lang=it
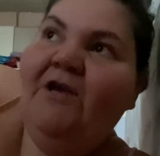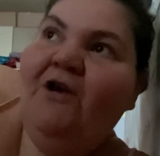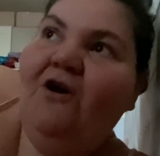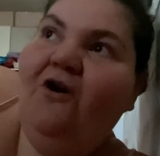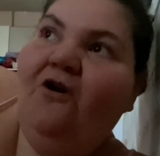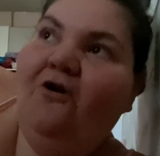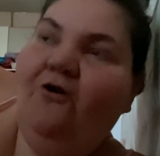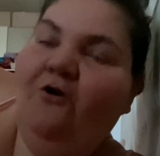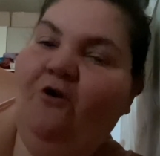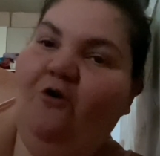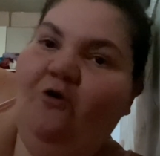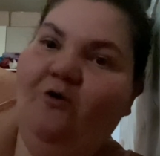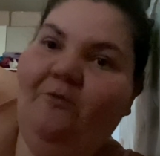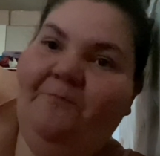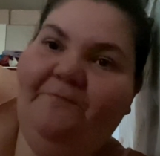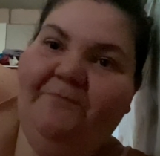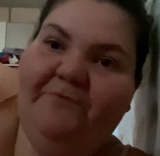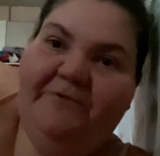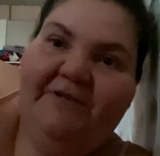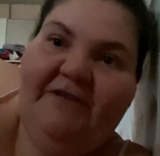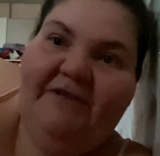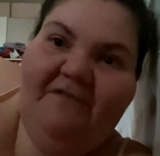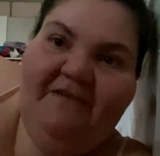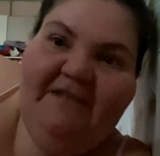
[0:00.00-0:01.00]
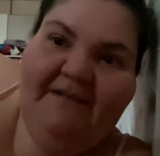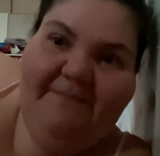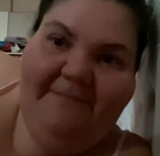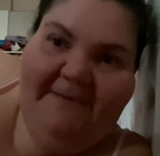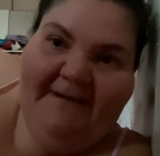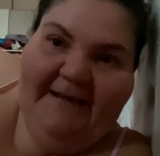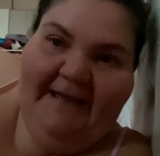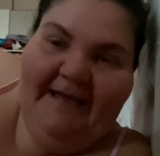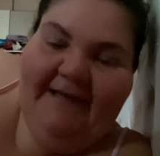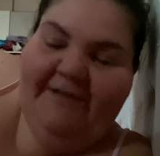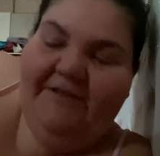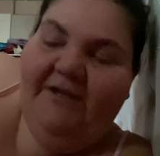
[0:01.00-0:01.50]
o divide per
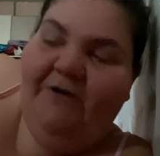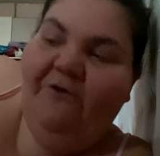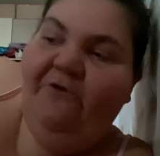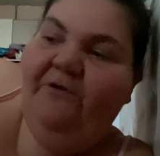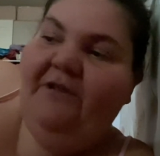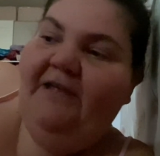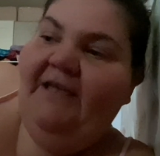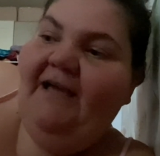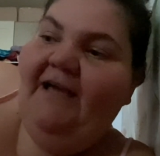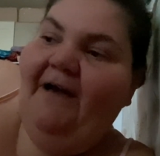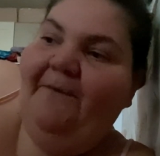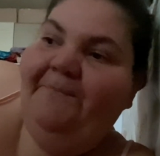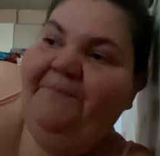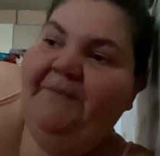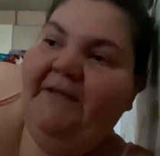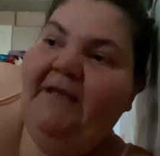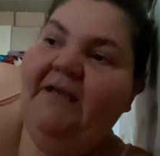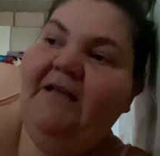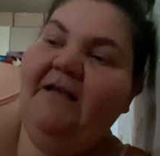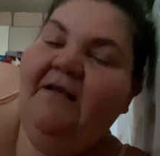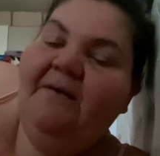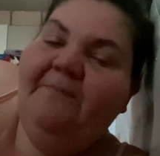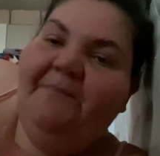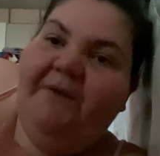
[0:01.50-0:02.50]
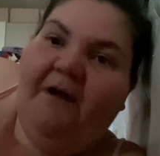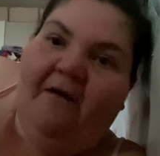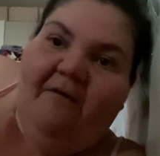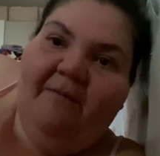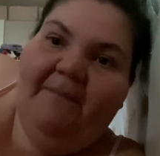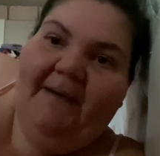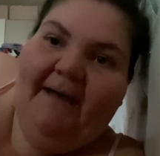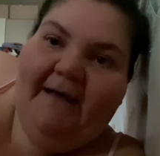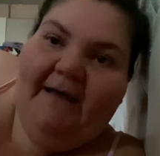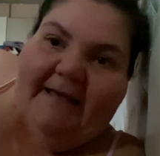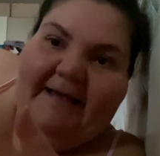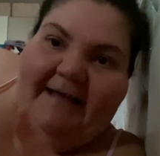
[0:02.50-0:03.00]
categoria però
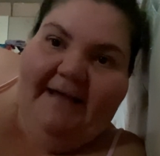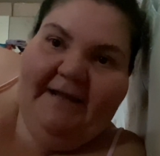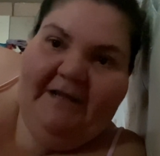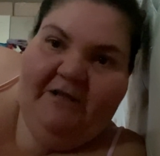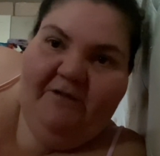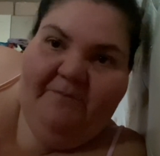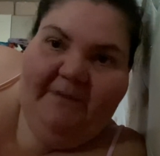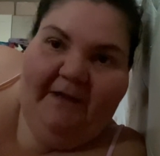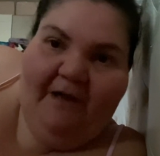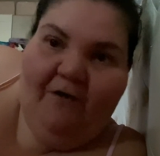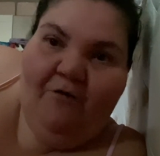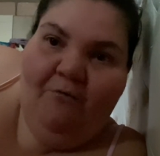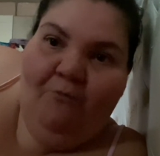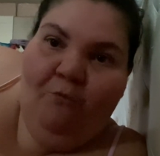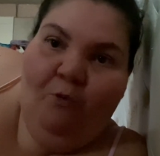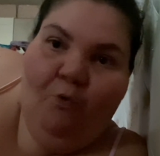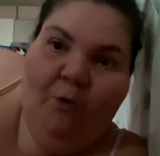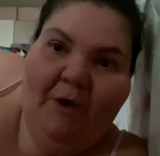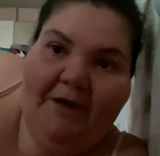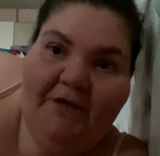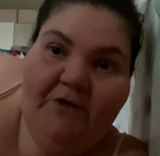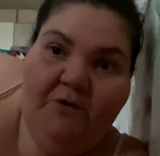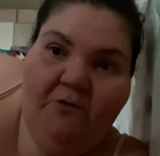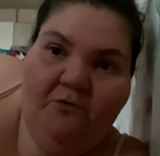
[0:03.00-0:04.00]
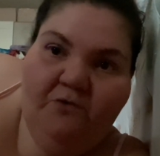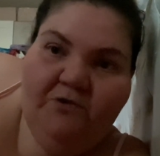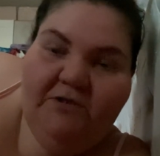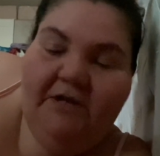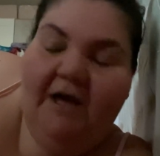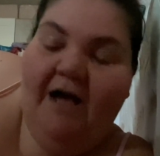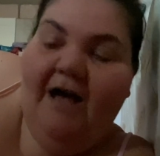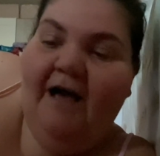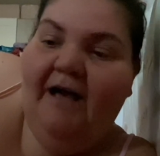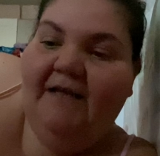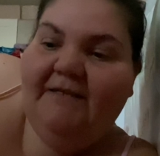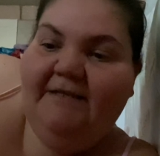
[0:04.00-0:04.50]
vabbè è carino perché comunque
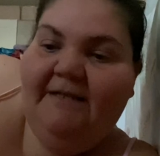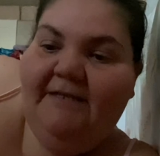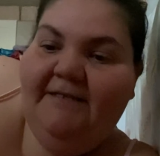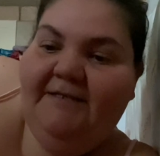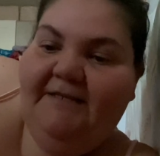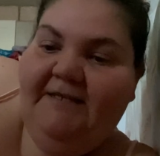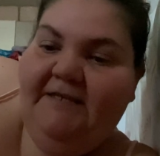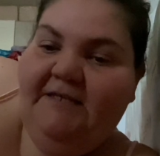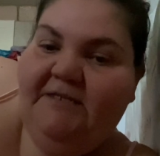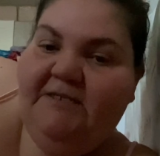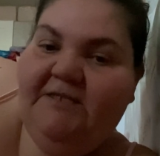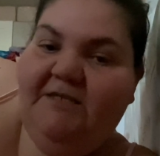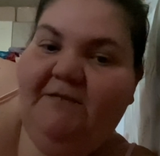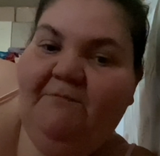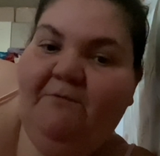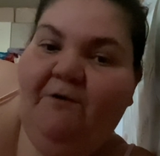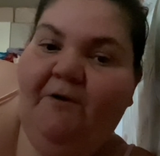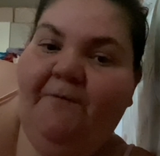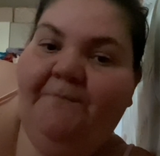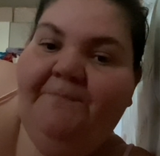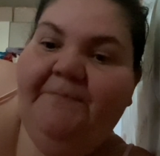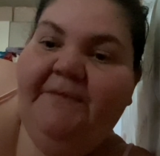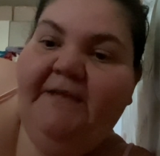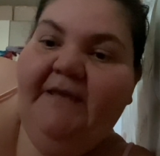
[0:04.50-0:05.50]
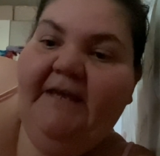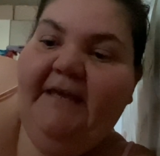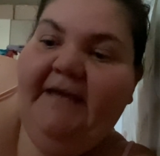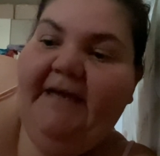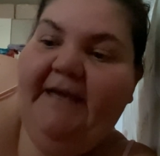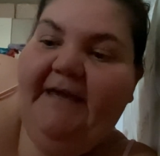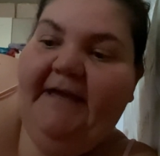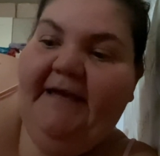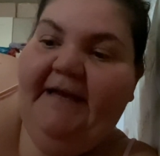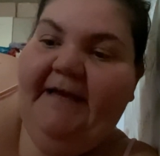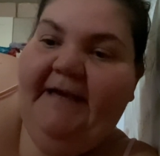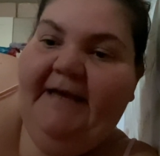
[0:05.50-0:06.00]
aiuta tantissimo e,